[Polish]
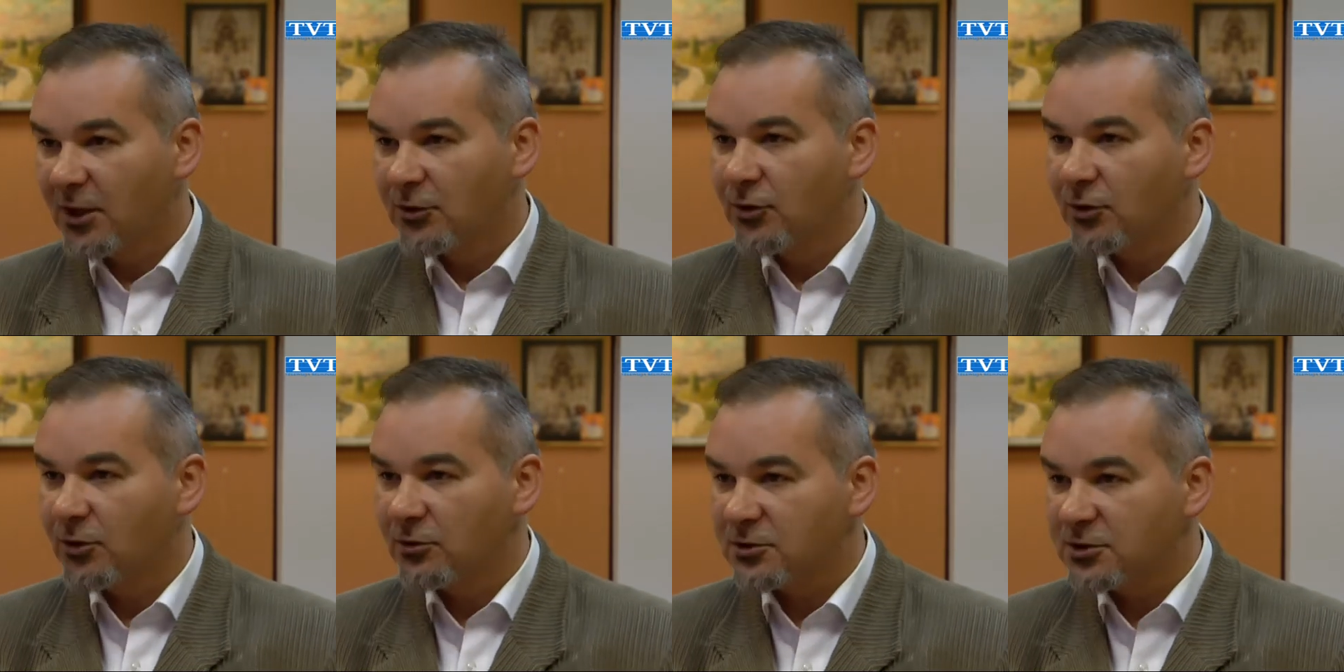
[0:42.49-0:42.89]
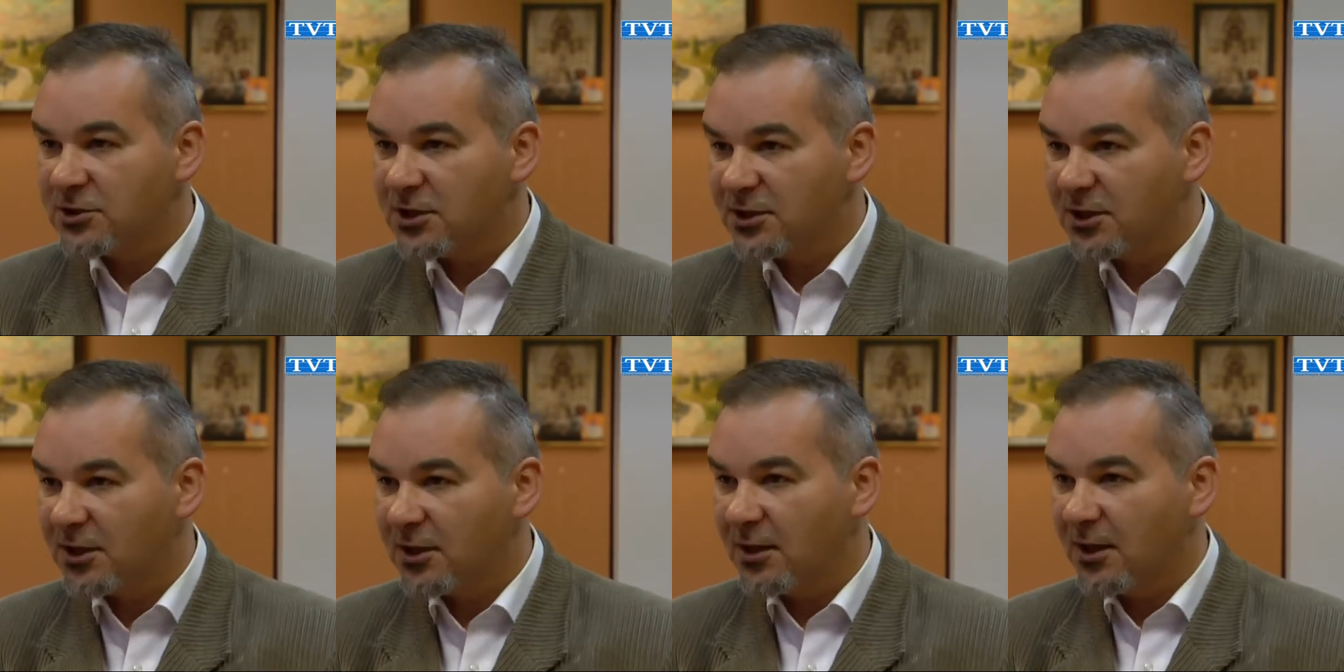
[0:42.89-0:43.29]

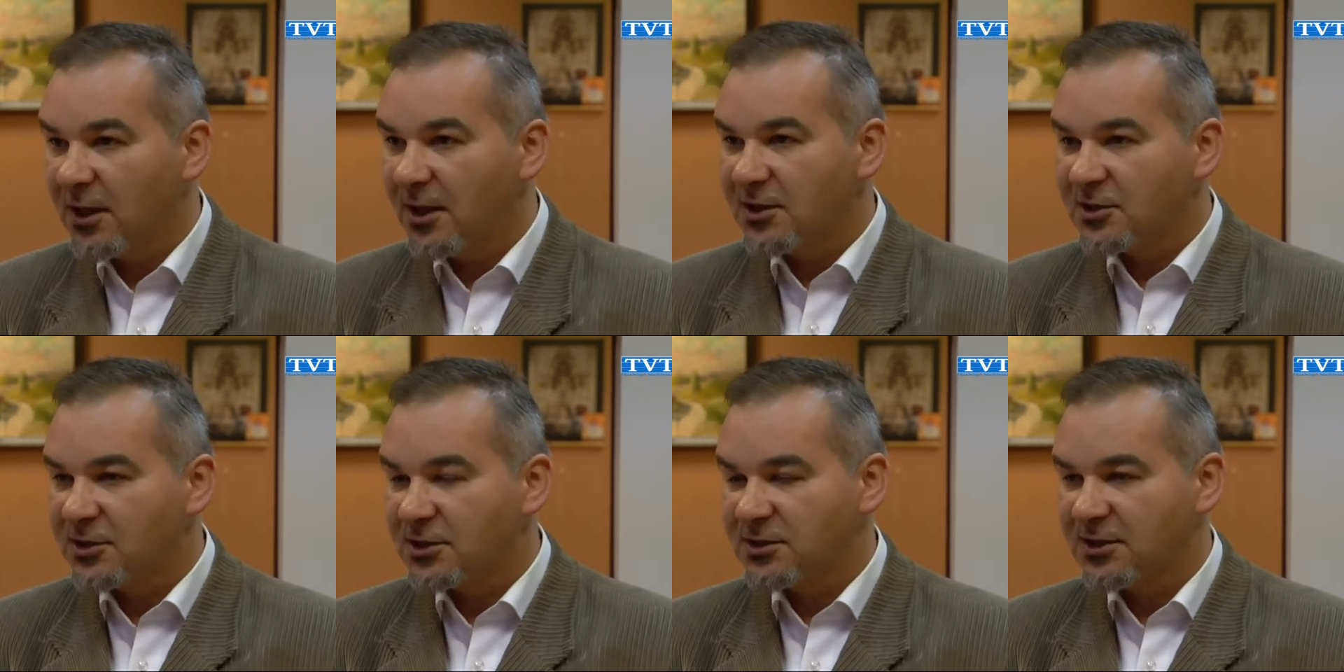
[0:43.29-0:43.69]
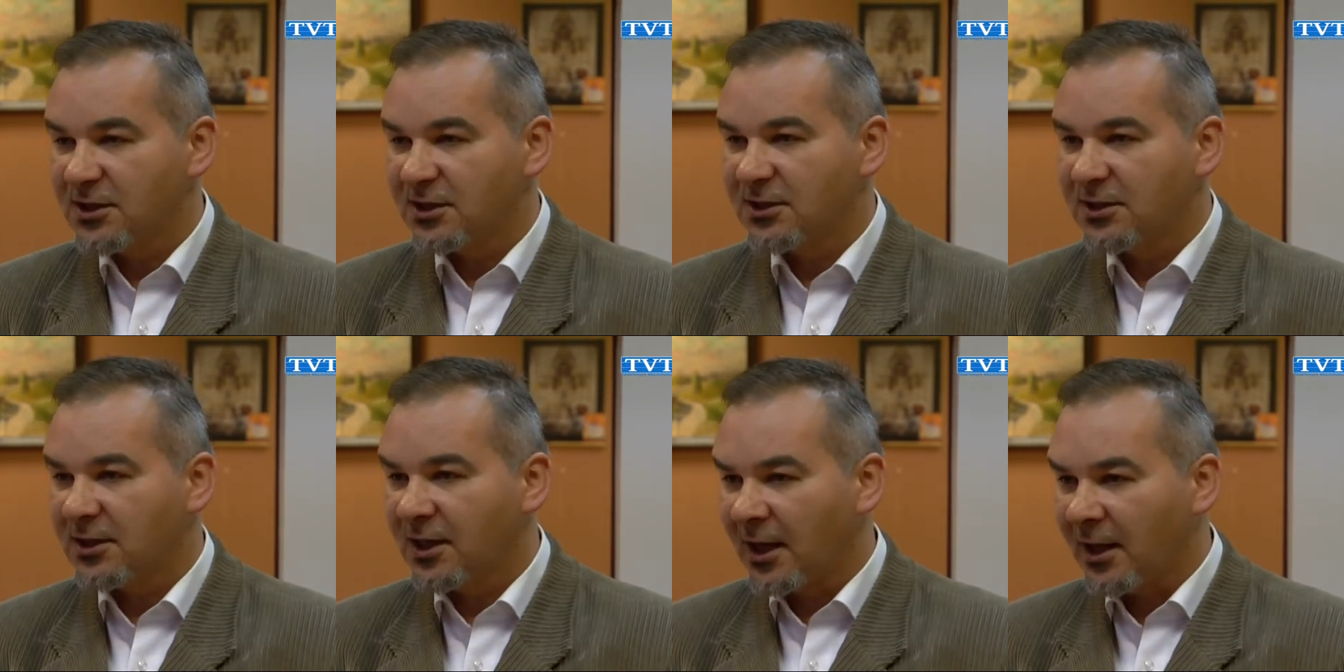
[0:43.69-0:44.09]
dokończenie rzeczy
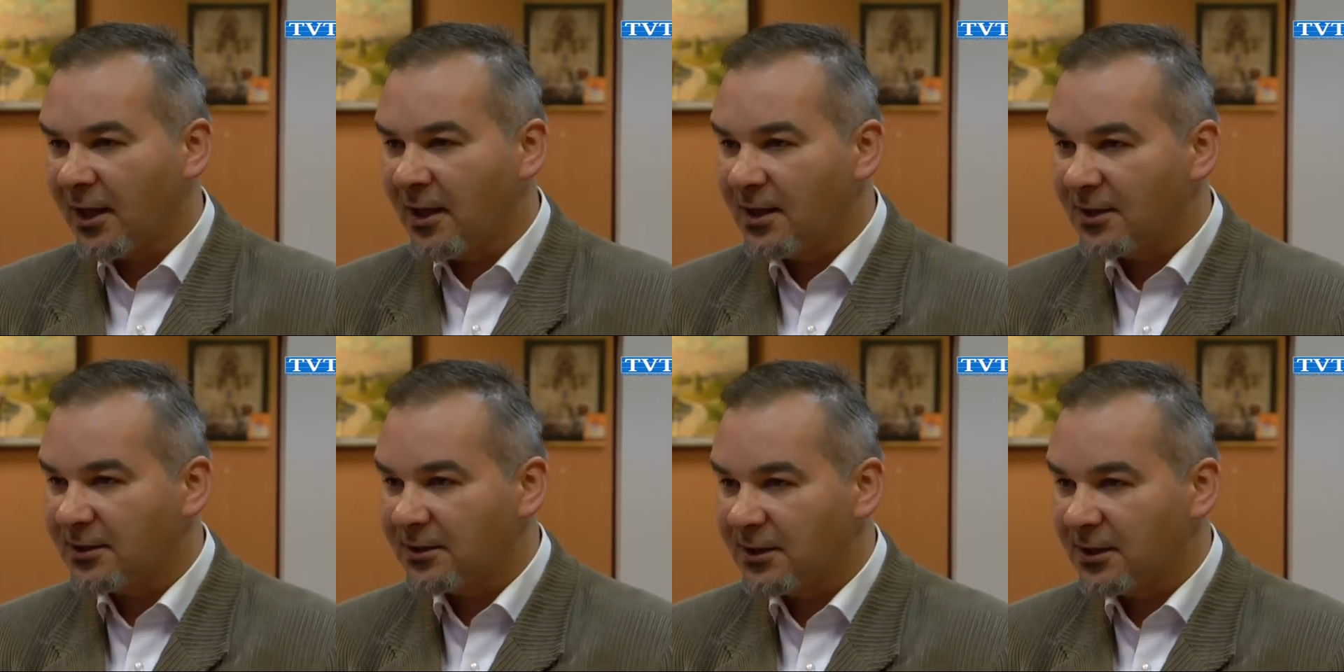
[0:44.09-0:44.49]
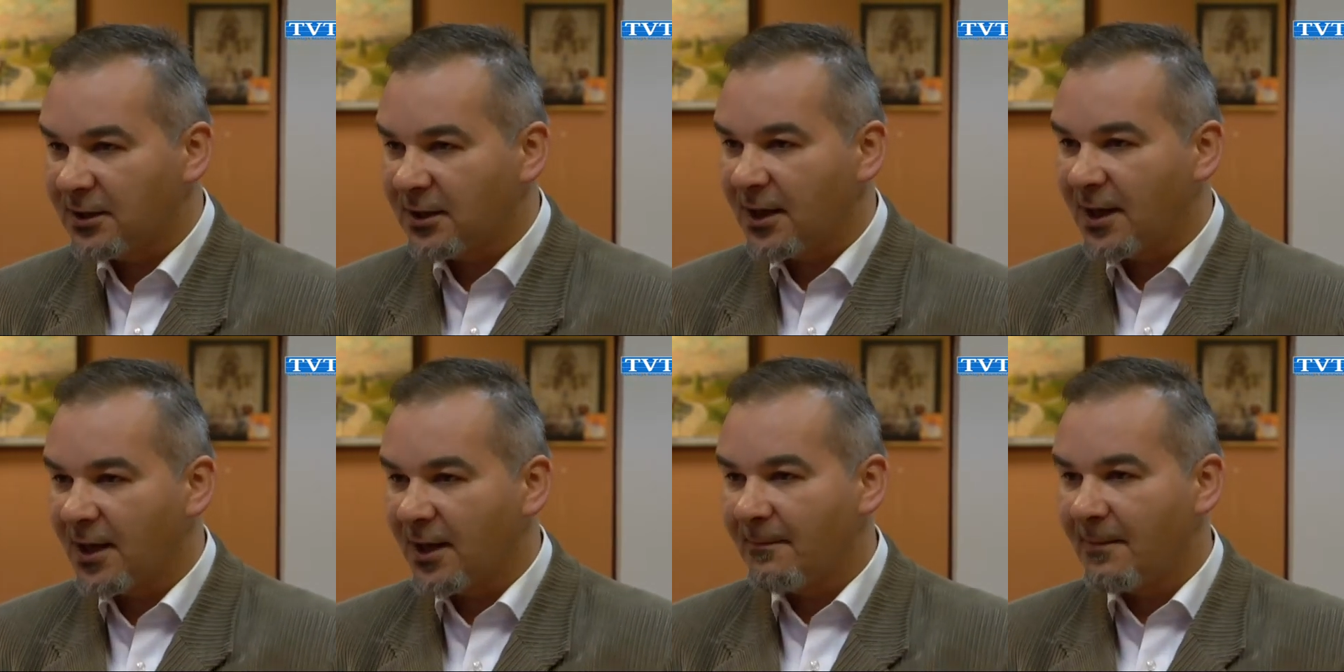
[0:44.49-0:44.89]
takich jak
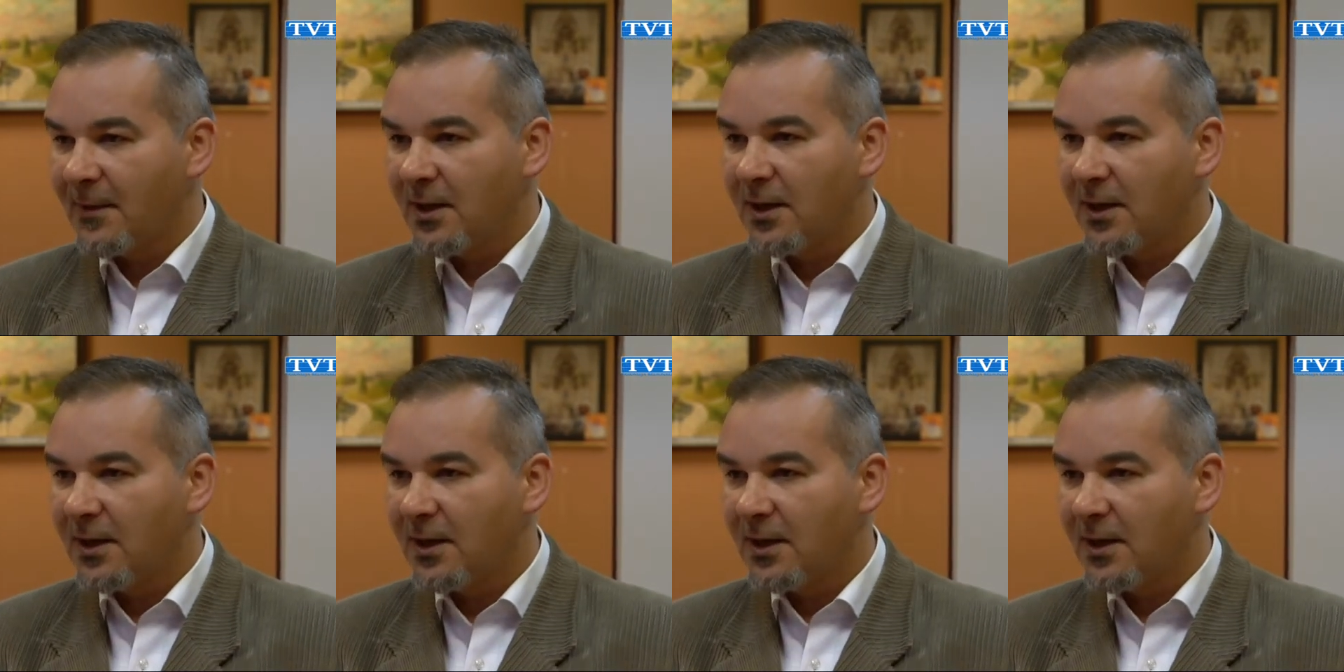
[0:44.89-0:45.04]
elektryka,